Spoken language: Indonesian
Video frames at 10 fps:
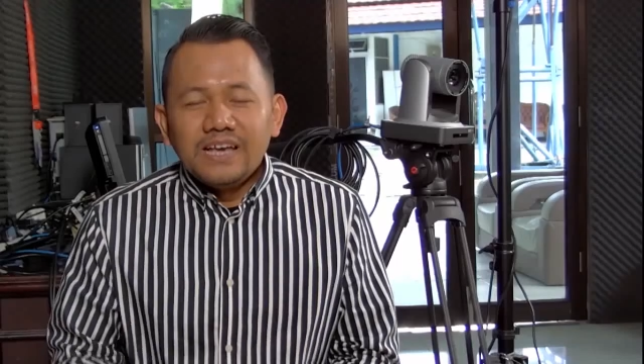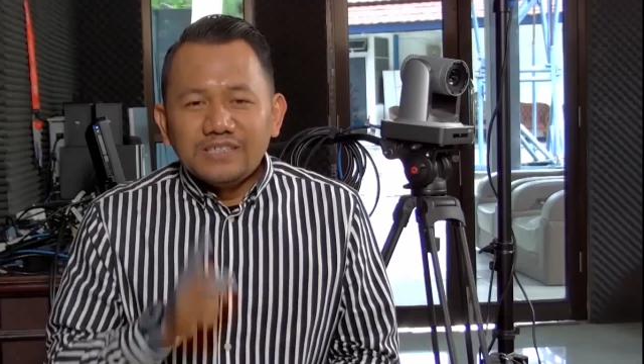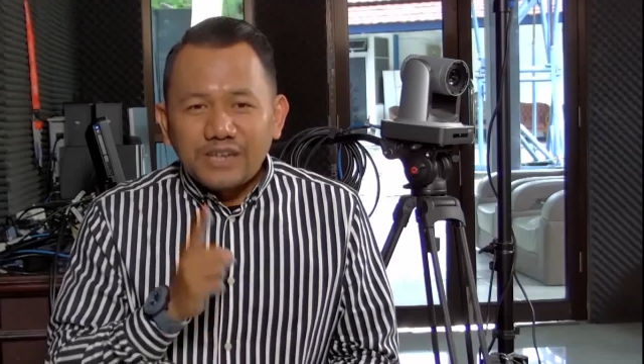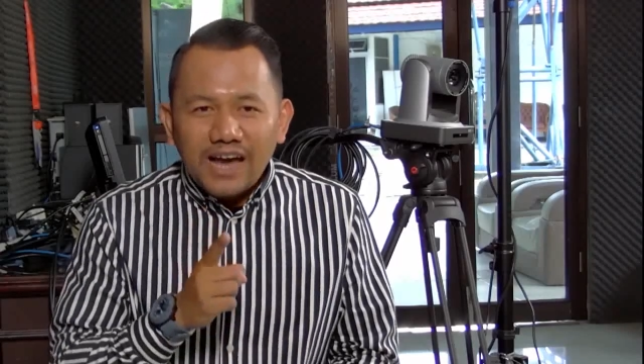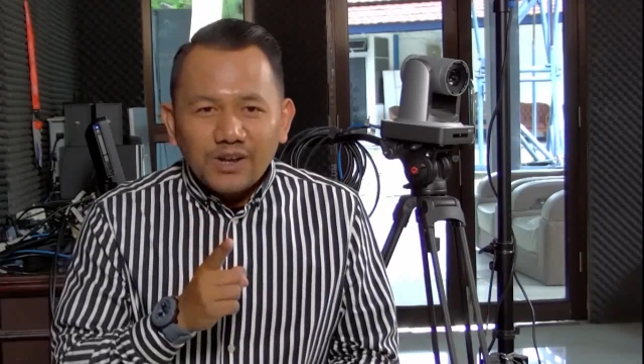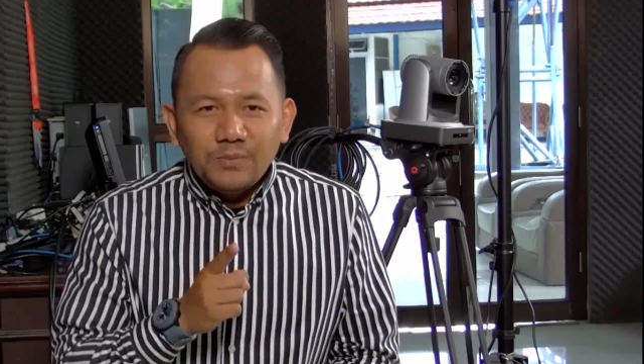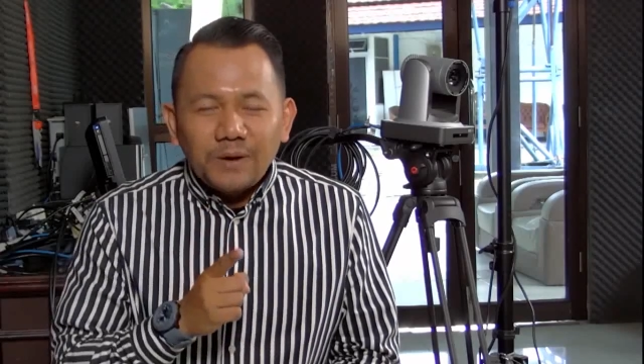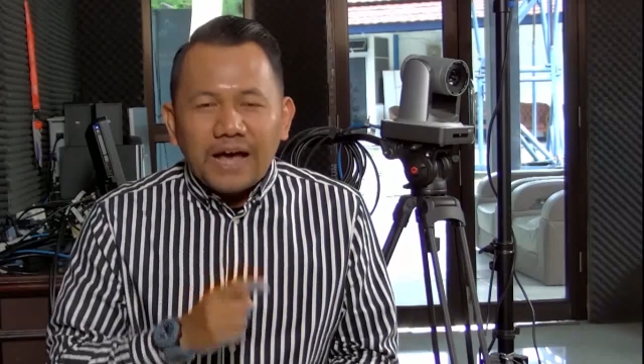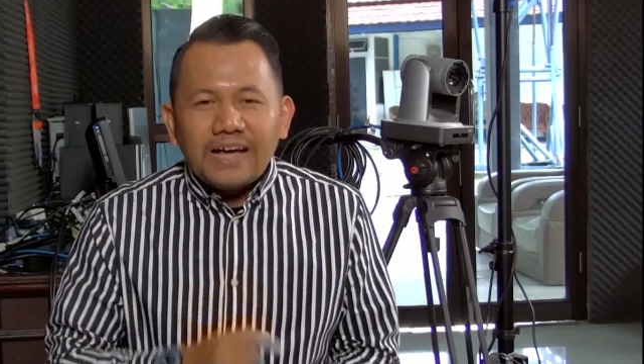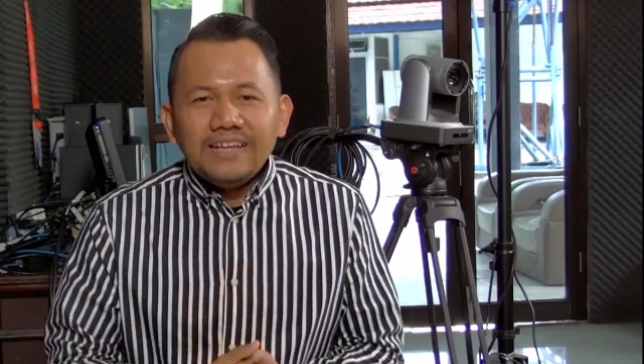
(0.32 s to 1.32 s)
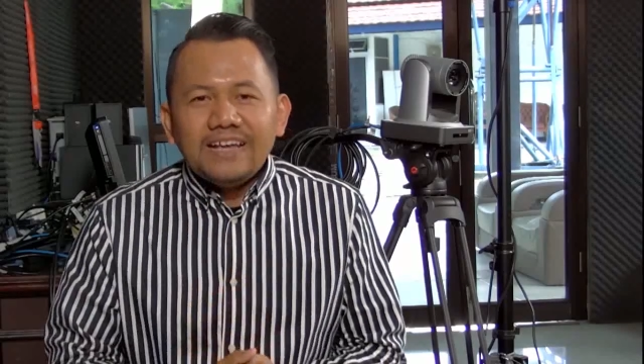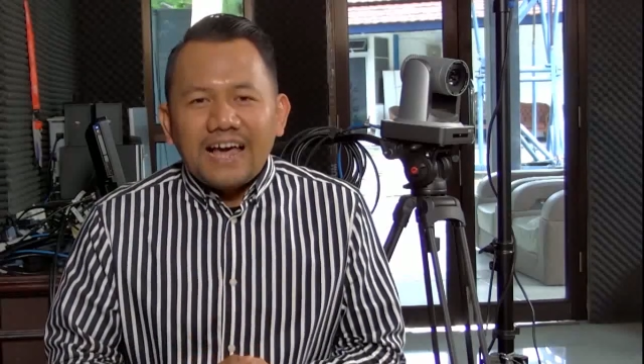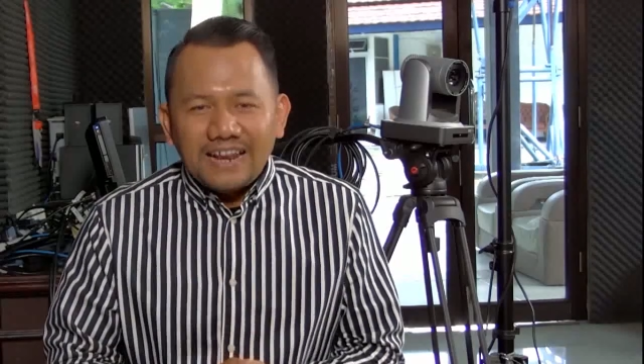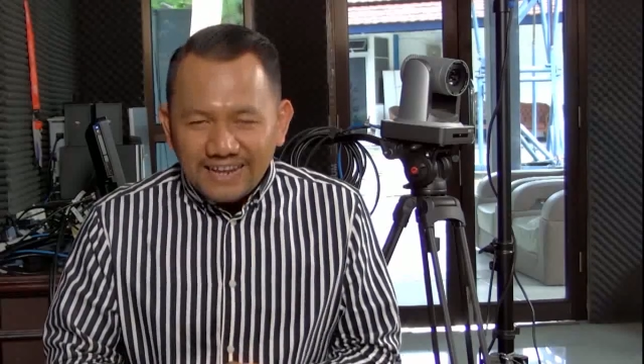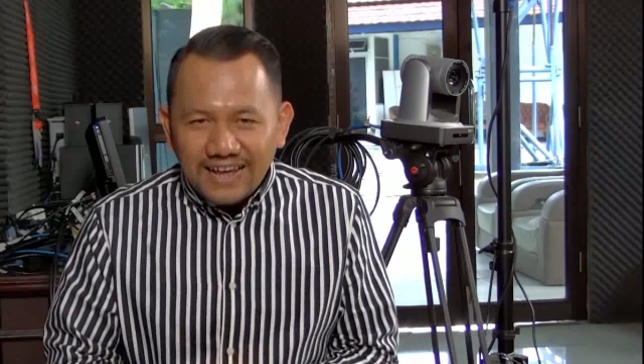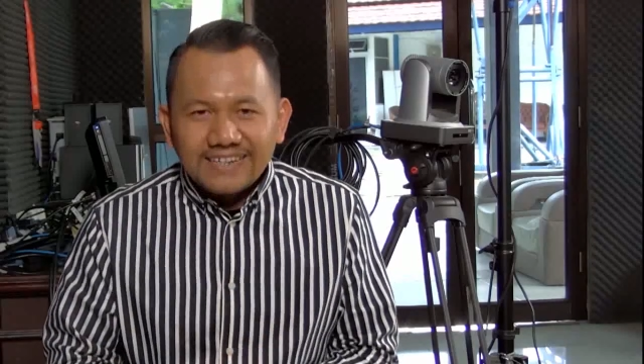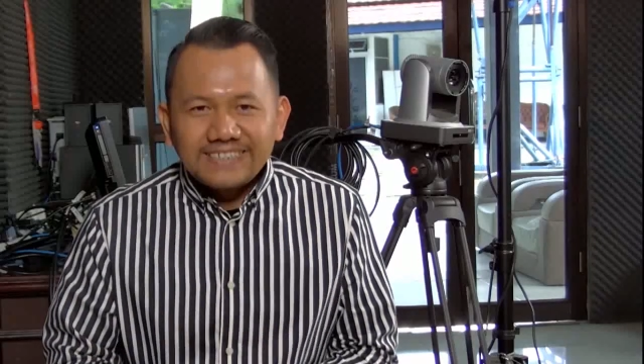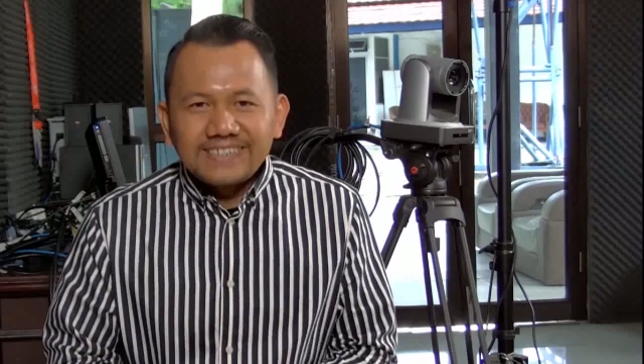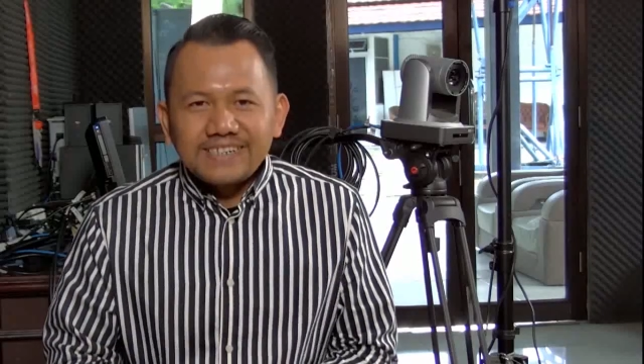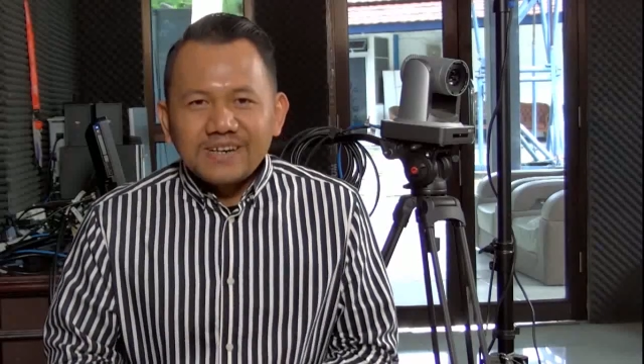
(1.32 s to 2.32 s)
Jangan lupa
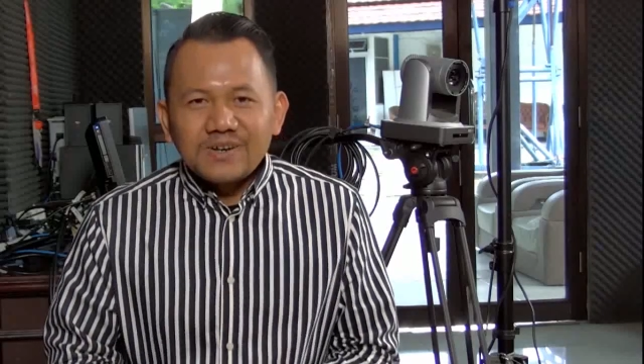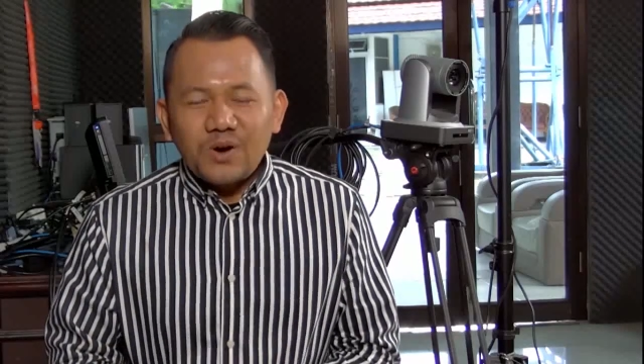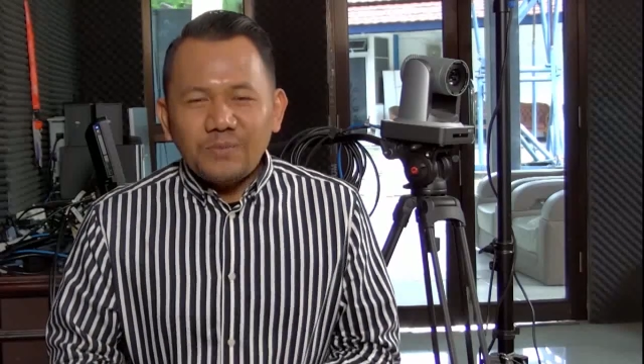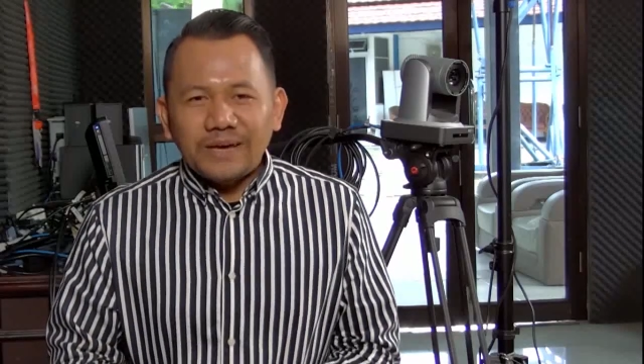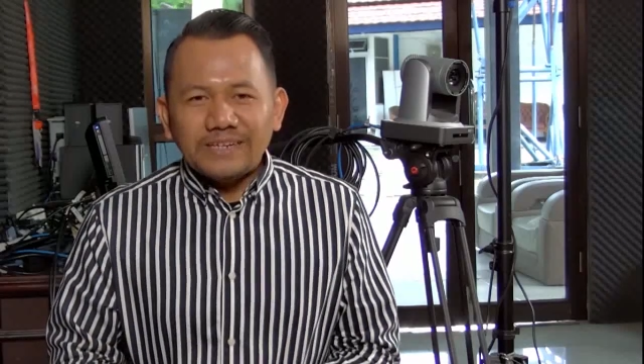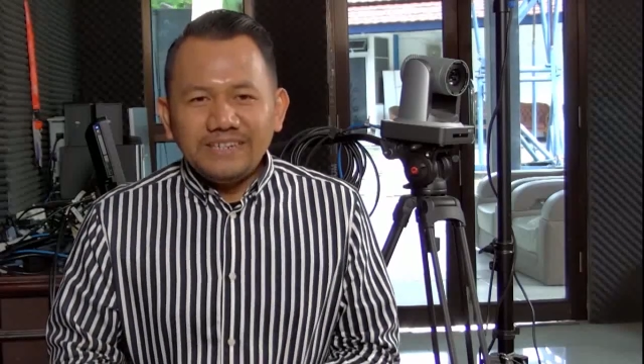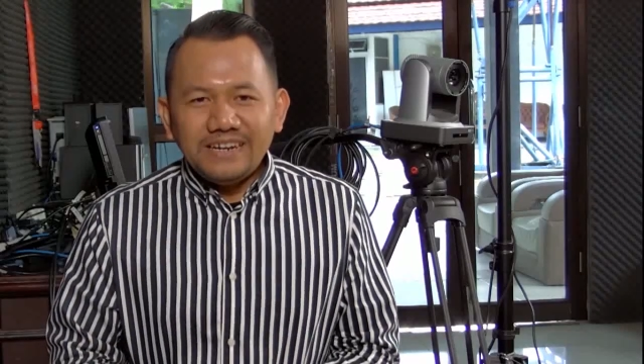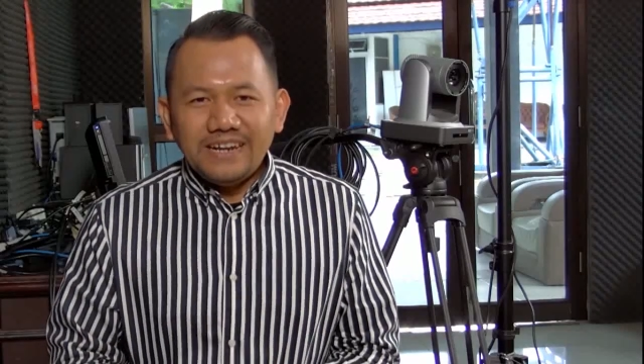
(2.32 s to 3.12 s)
like, komen,